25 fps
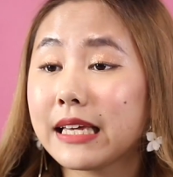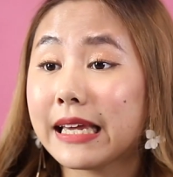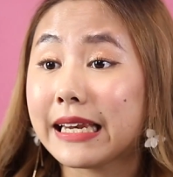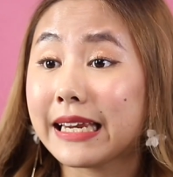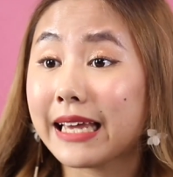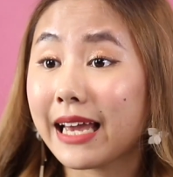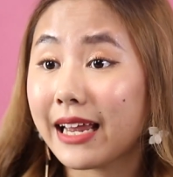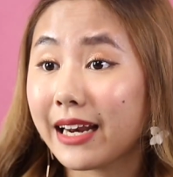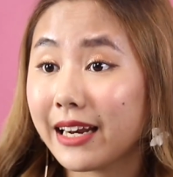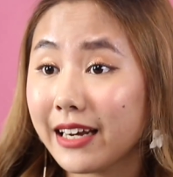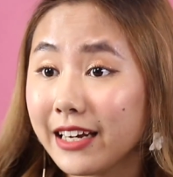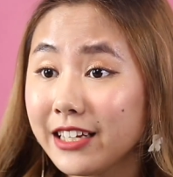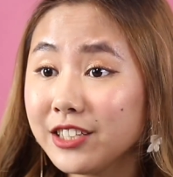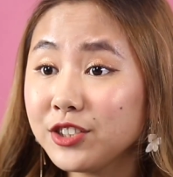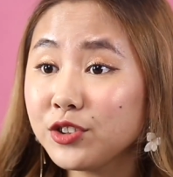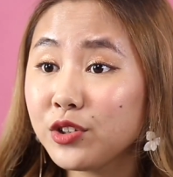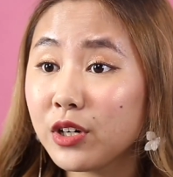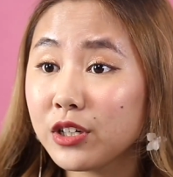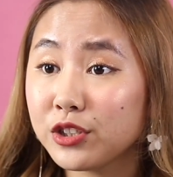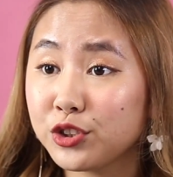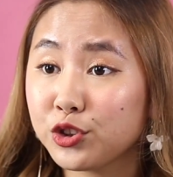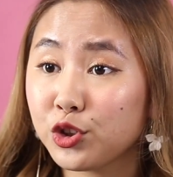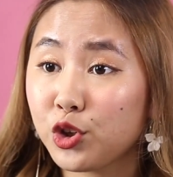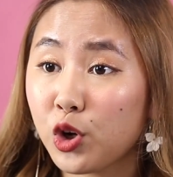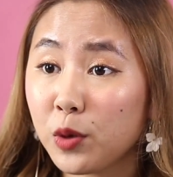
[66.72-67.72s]
Skincare ini
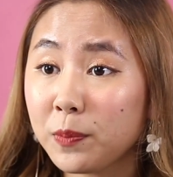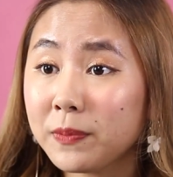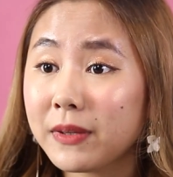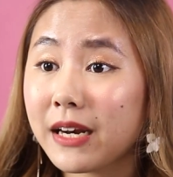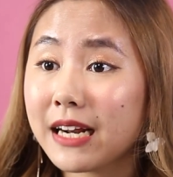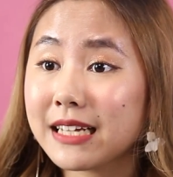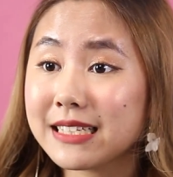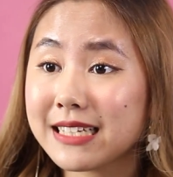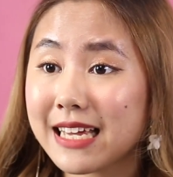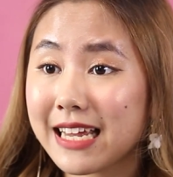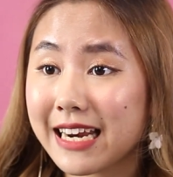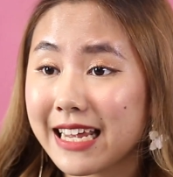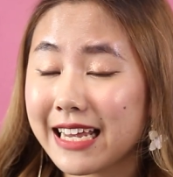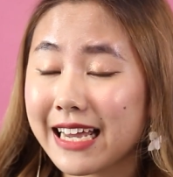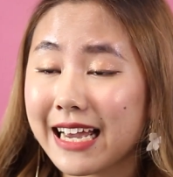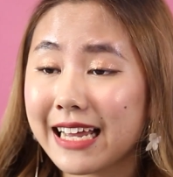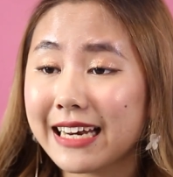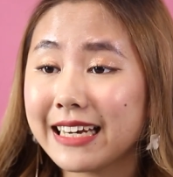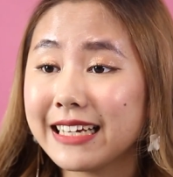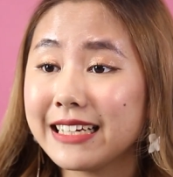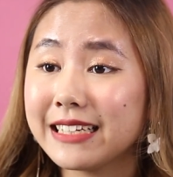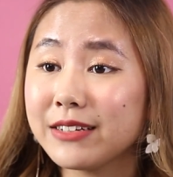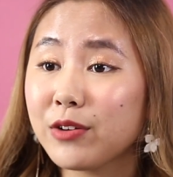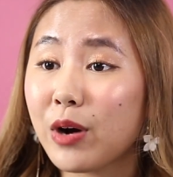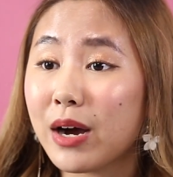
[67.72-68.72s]
juga cukup terasa
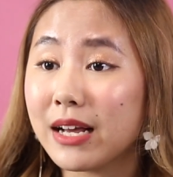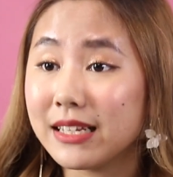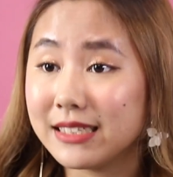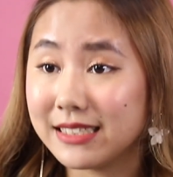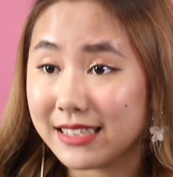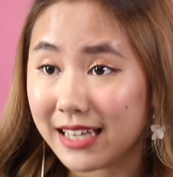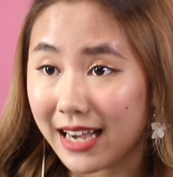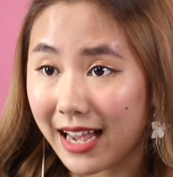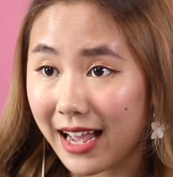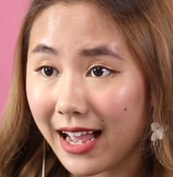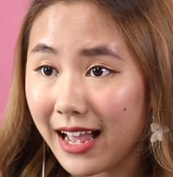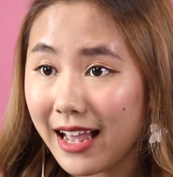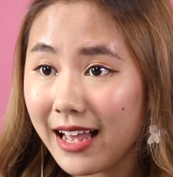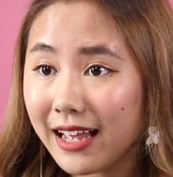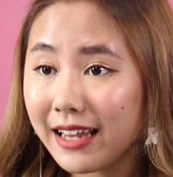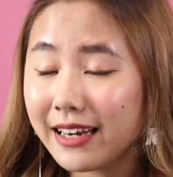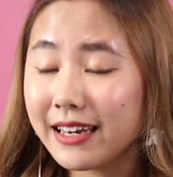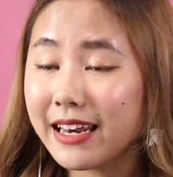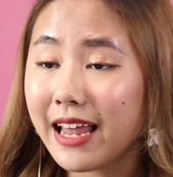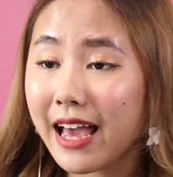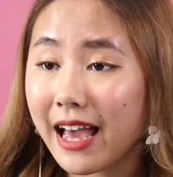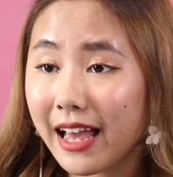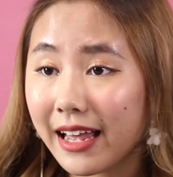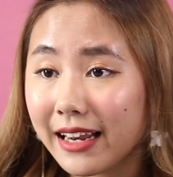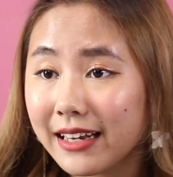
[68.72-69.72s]
ringan di wajah
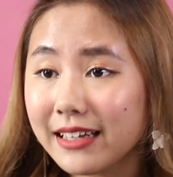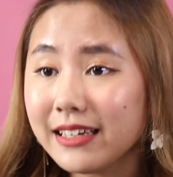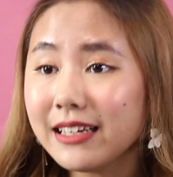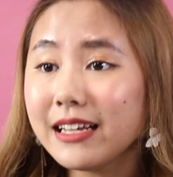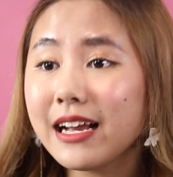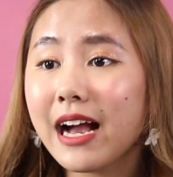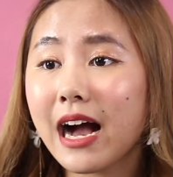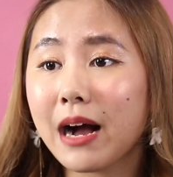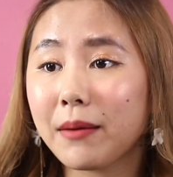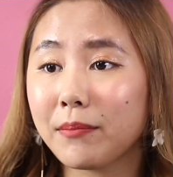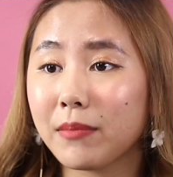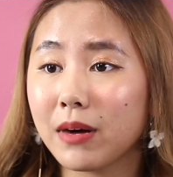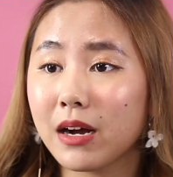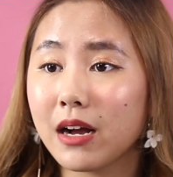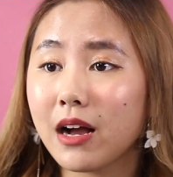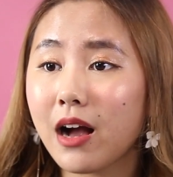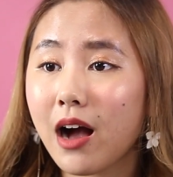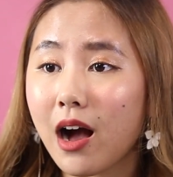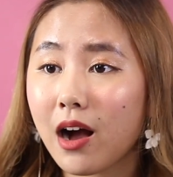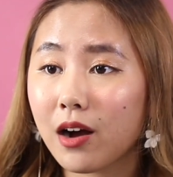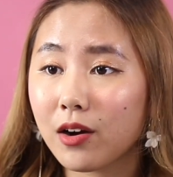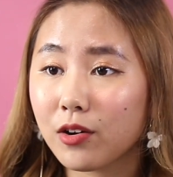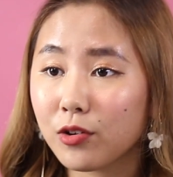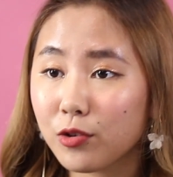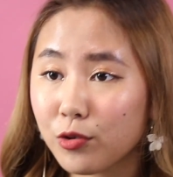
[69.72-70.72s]
dan gak
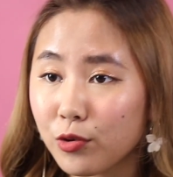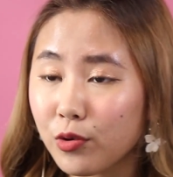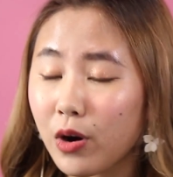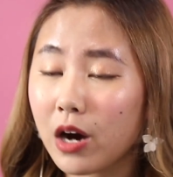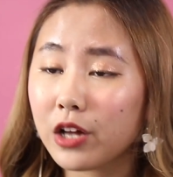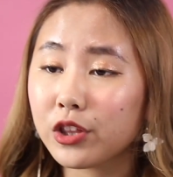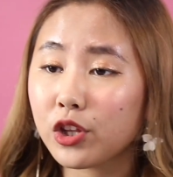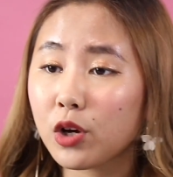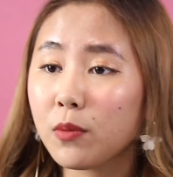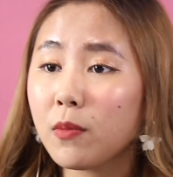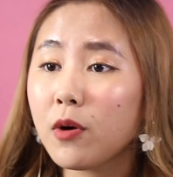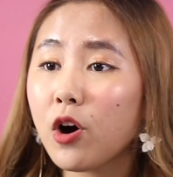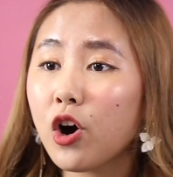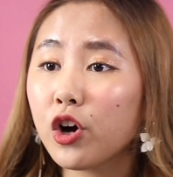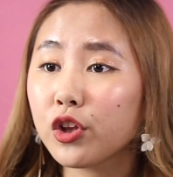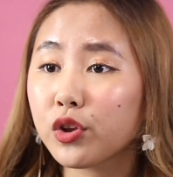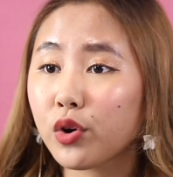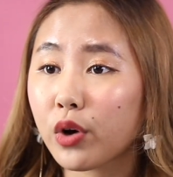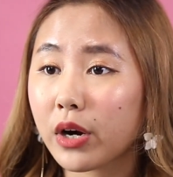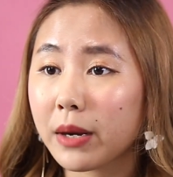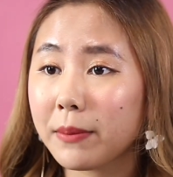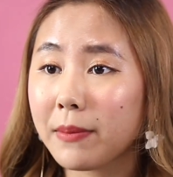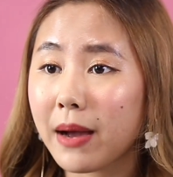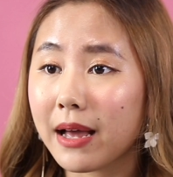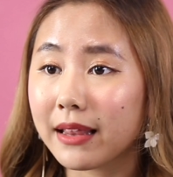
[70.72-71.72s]
mengganggu atau
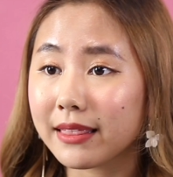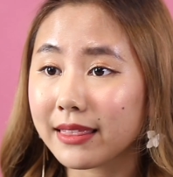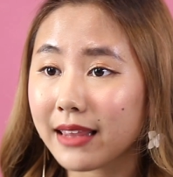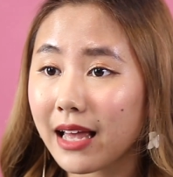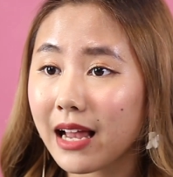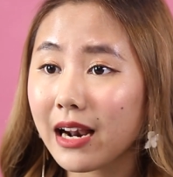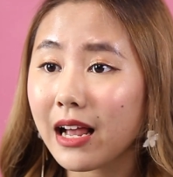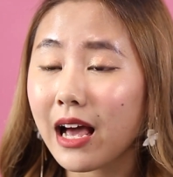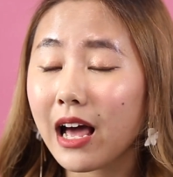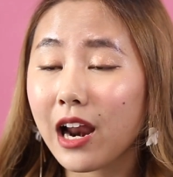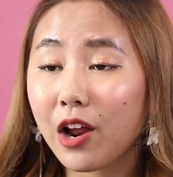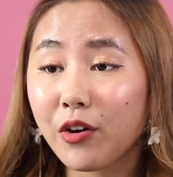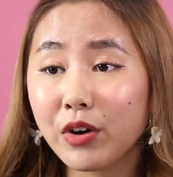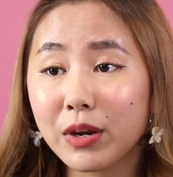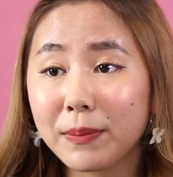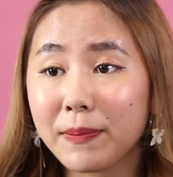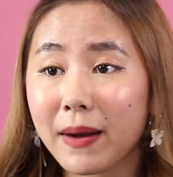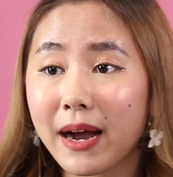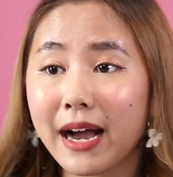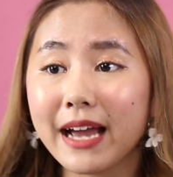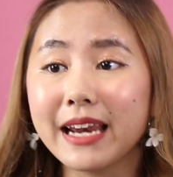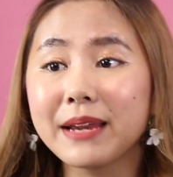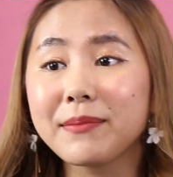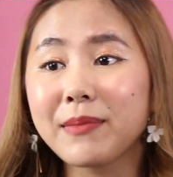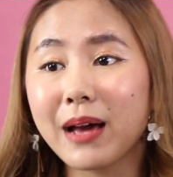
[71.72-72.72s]
mengotori bantal kalau
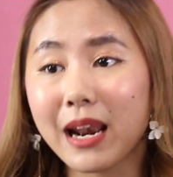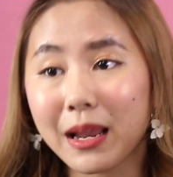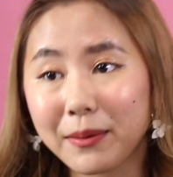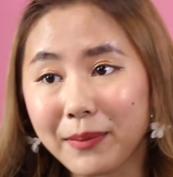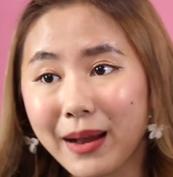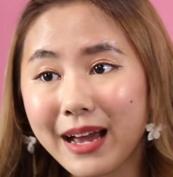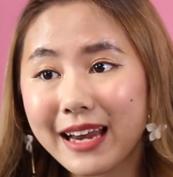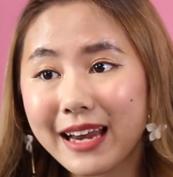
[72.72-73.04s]
dipakai di malam